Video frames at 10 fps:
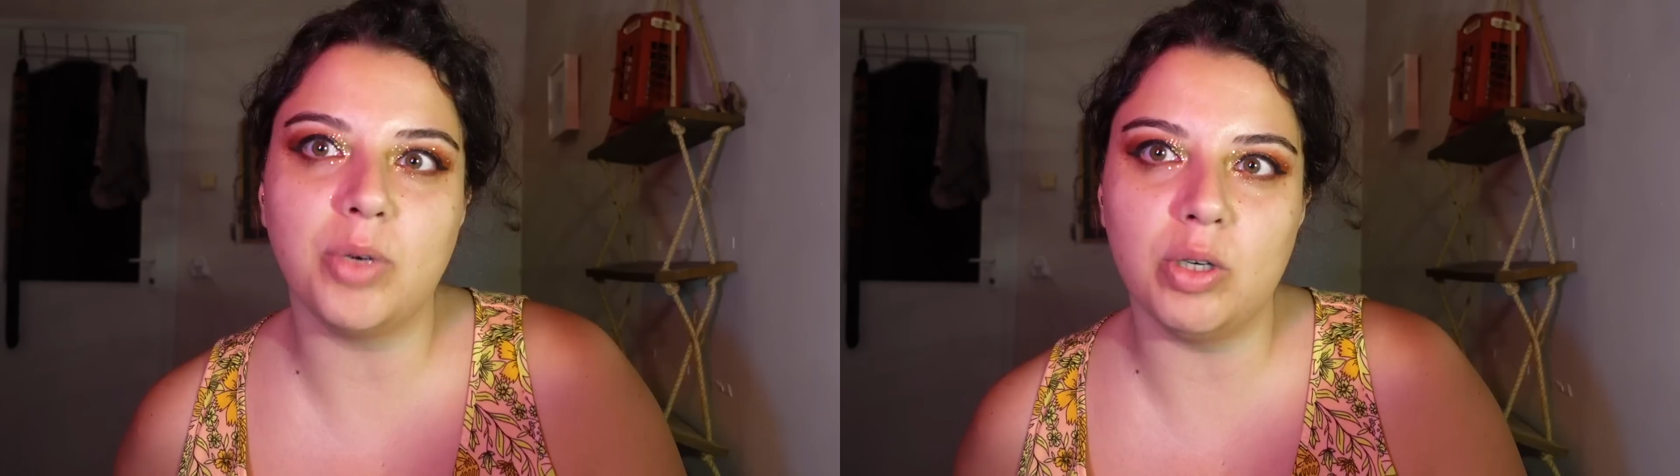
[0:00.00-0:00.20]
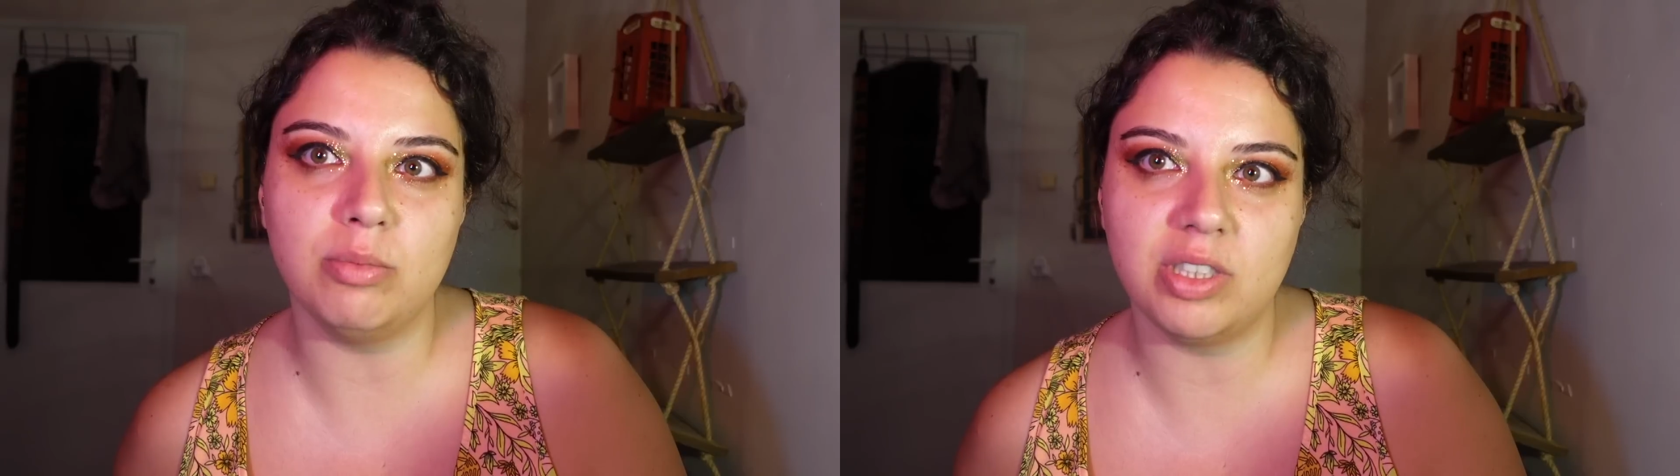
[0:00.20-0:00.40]

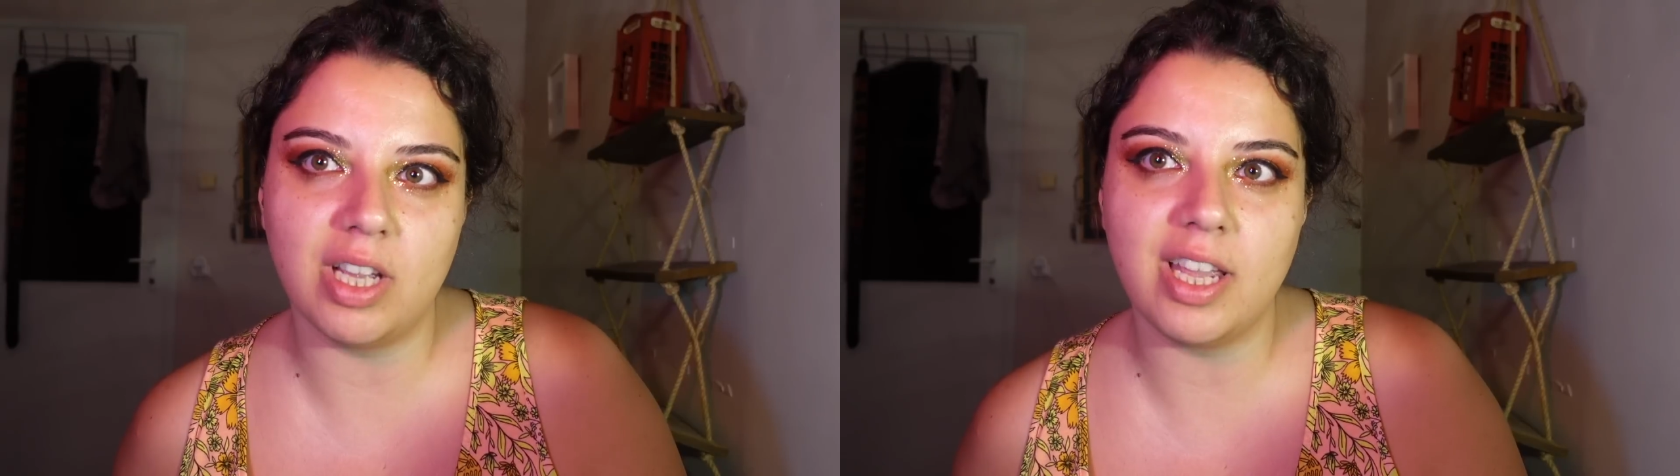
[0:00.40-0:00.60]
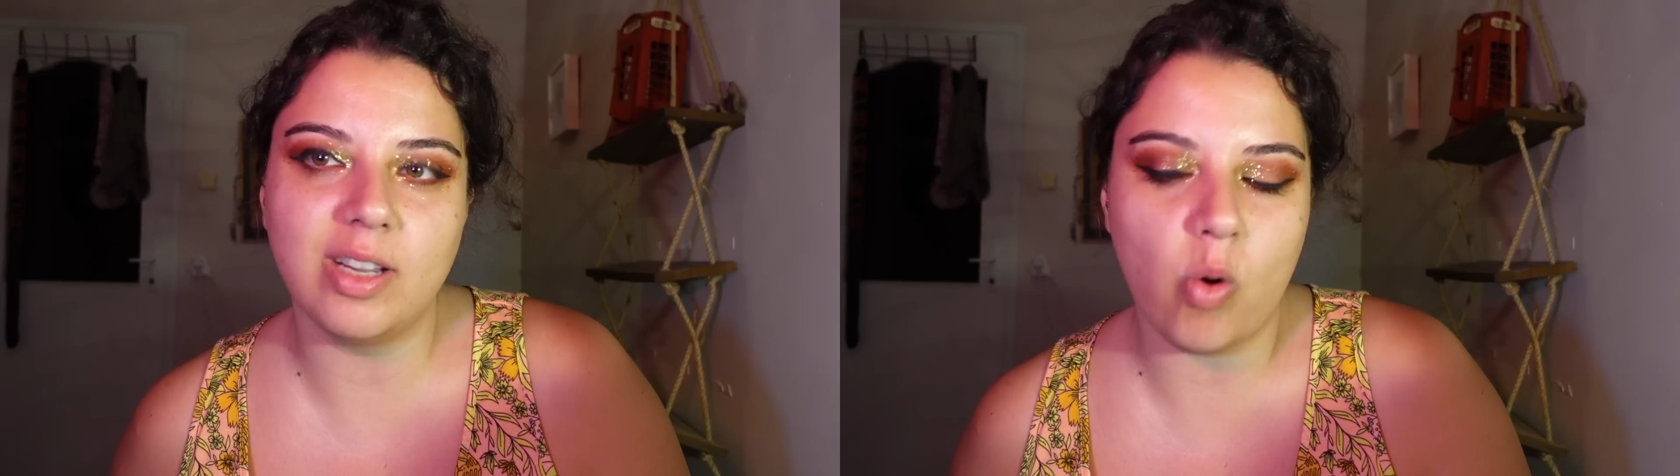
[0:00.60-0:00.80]
Böyle bir
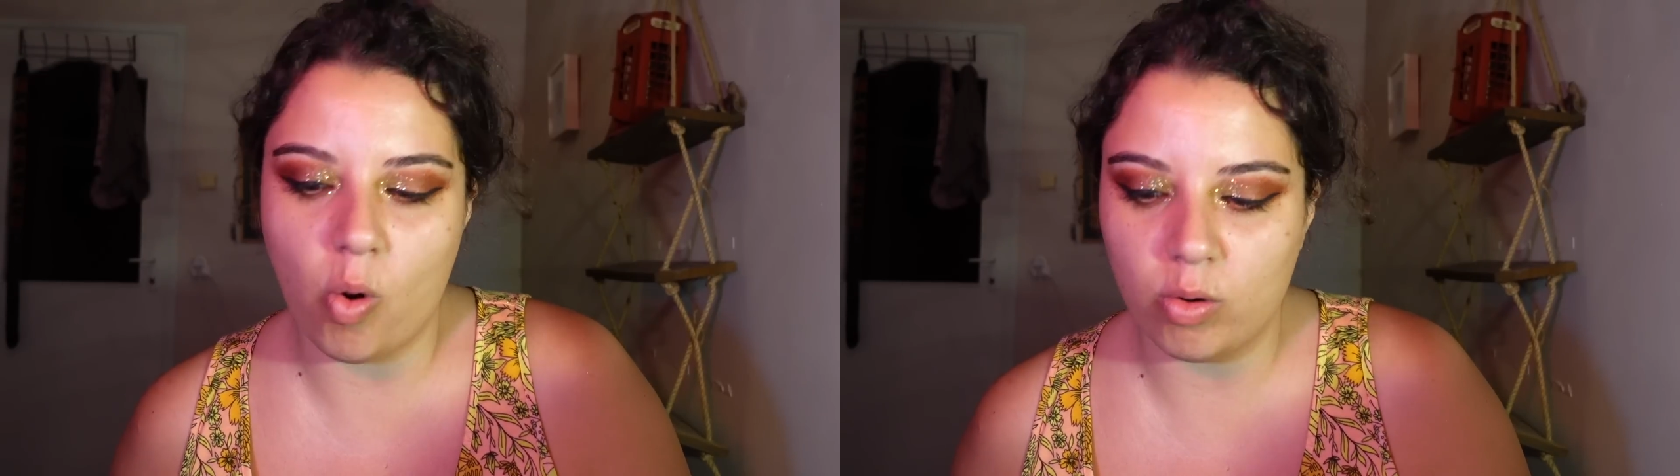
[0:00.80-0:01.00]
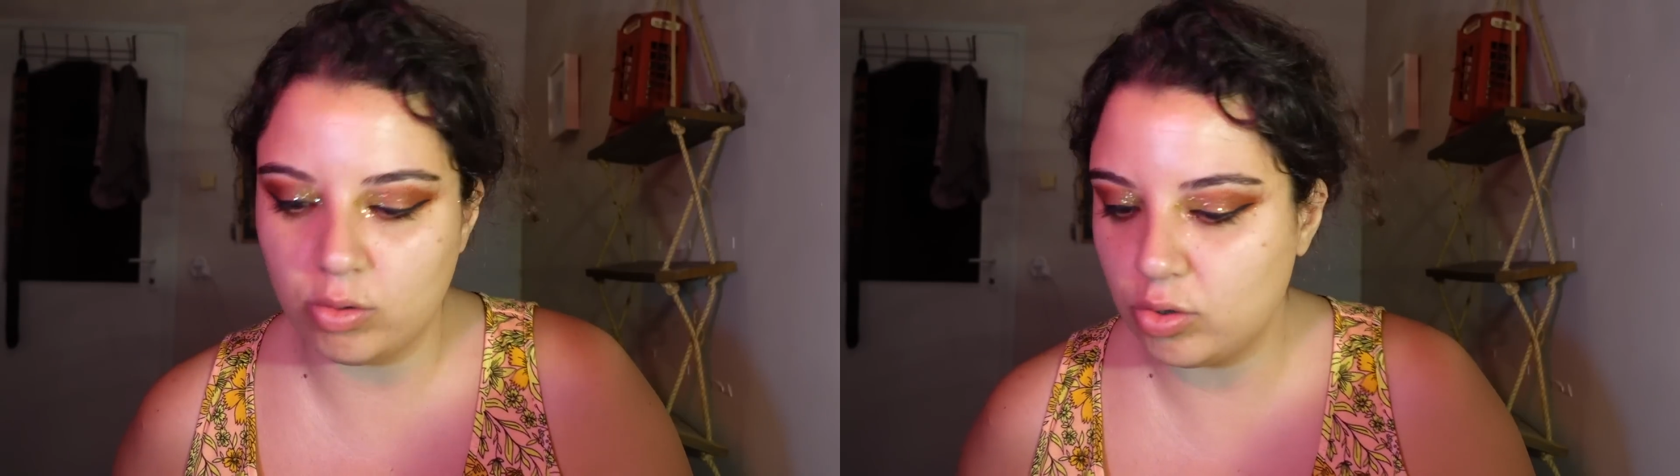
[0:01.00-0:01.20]
şey
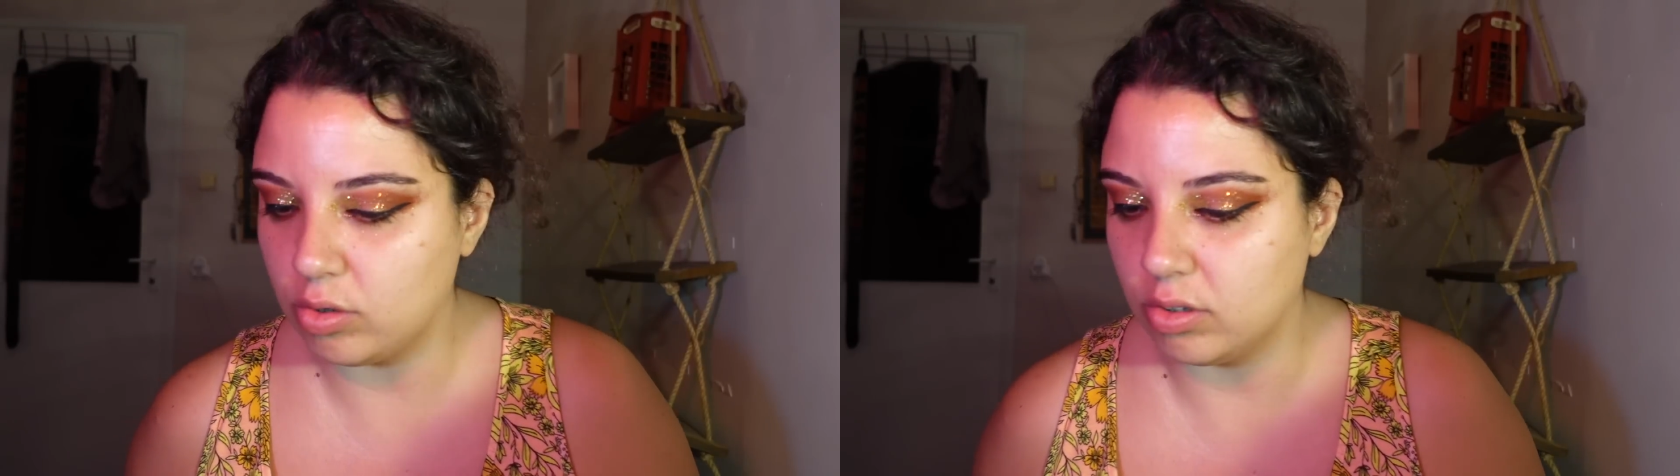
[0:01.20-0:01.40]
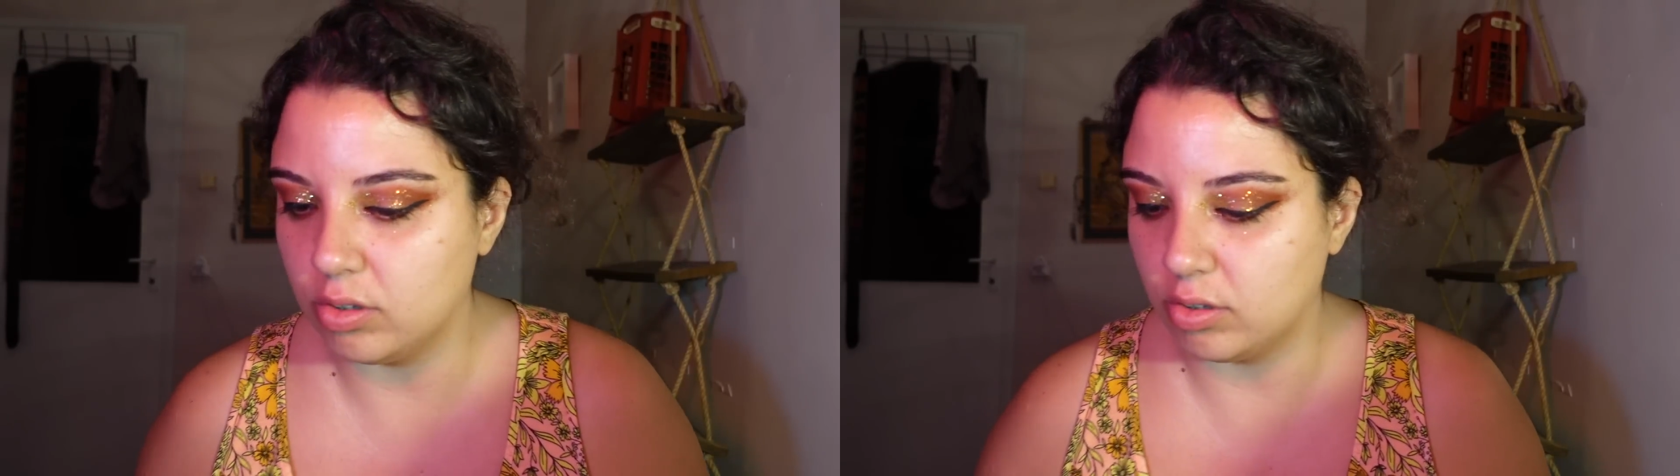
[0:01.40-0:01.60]
korkunç
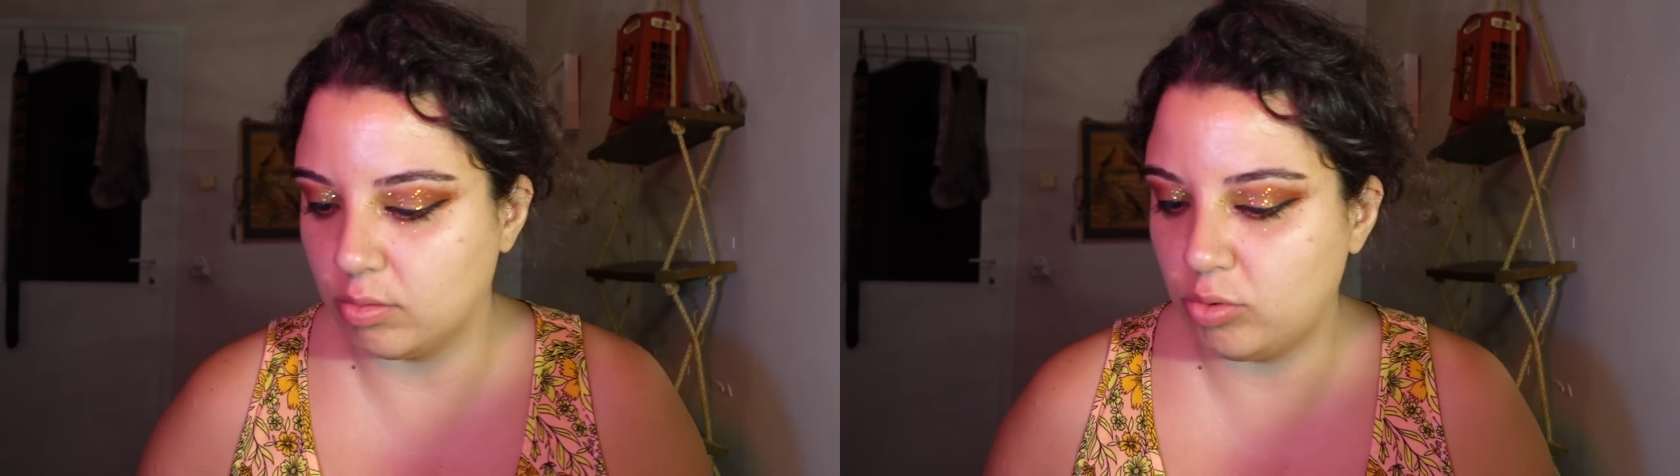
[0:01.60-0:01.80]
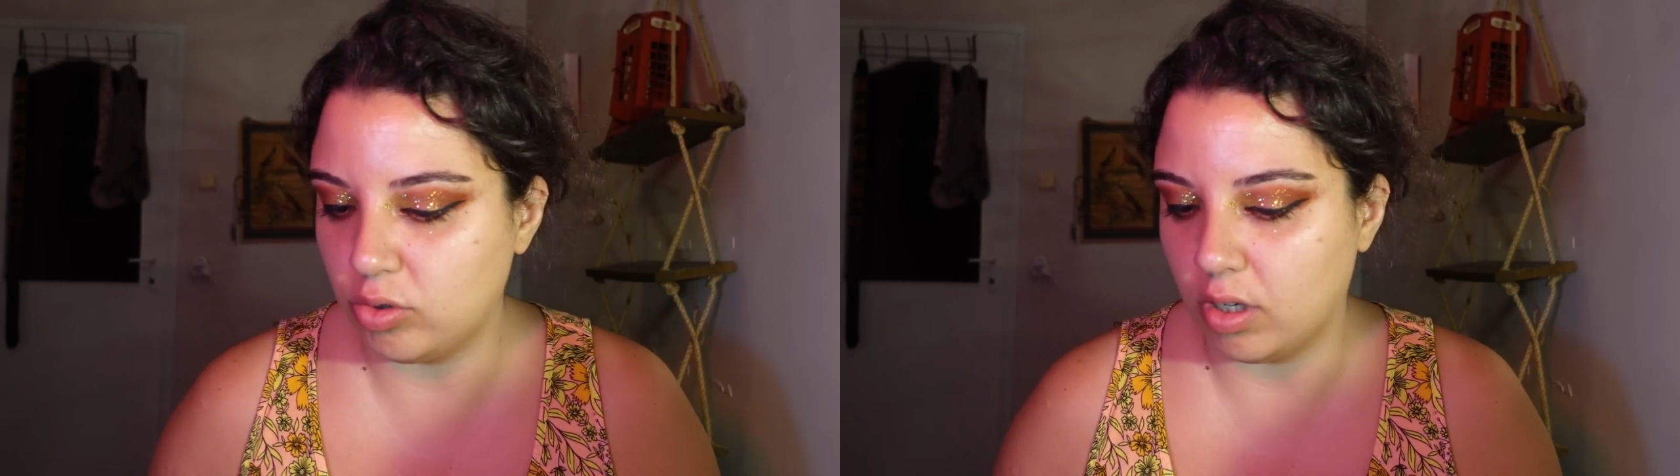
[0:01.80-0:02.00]

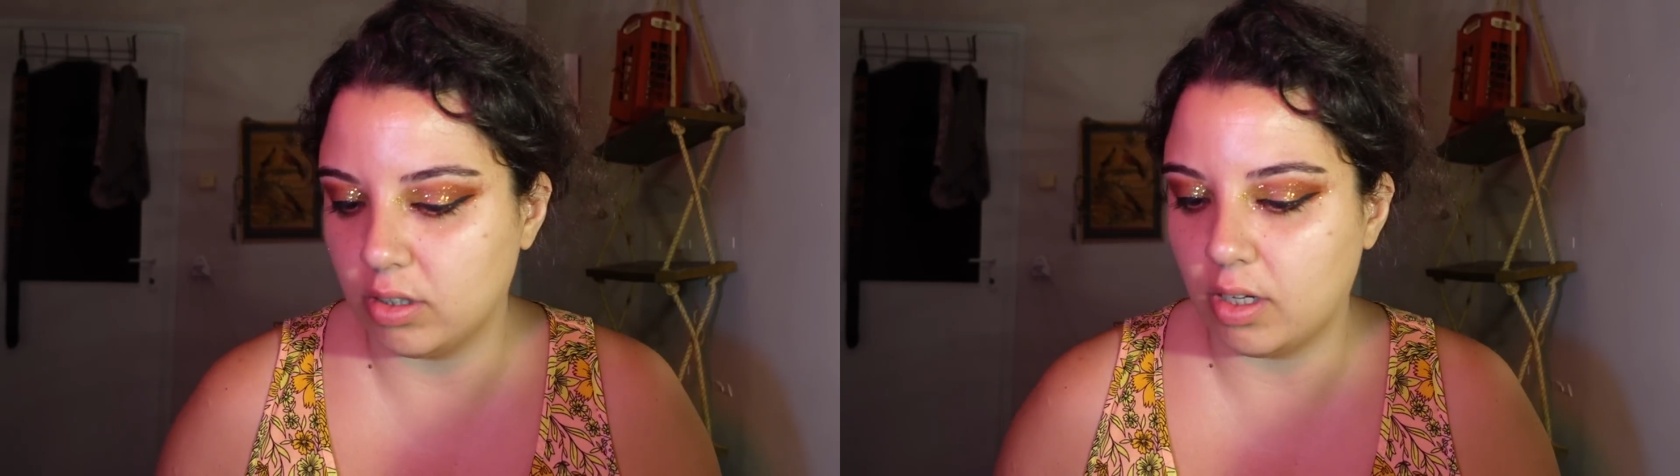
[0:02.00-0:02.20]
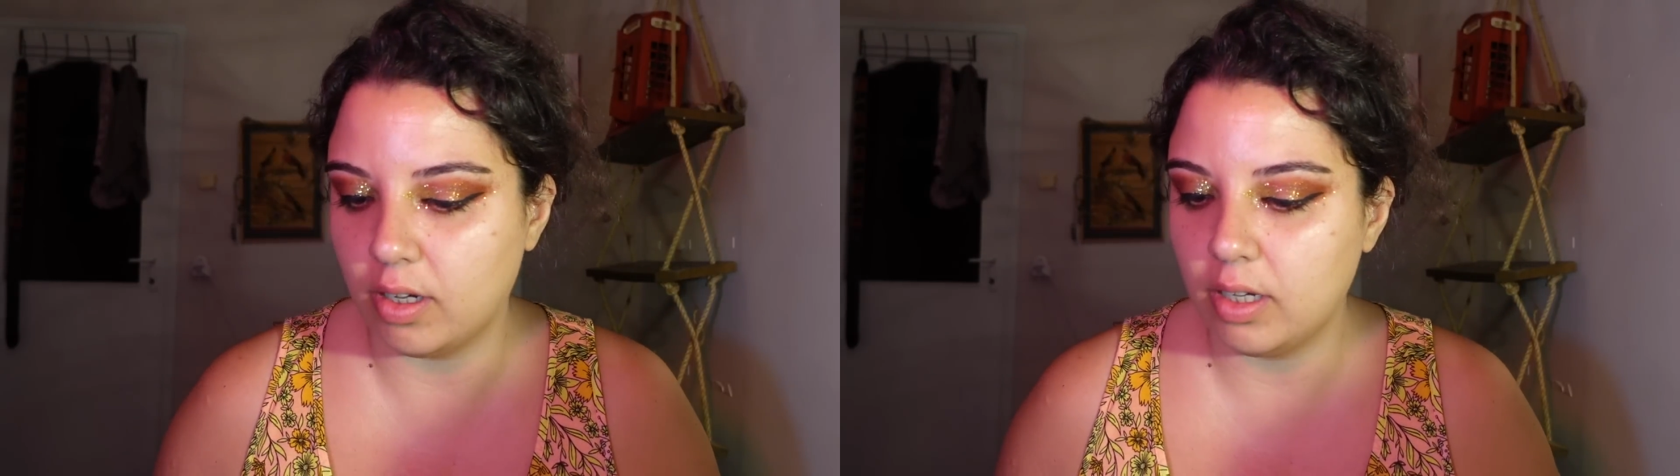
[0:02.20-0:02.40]
görünüyorum şu anda.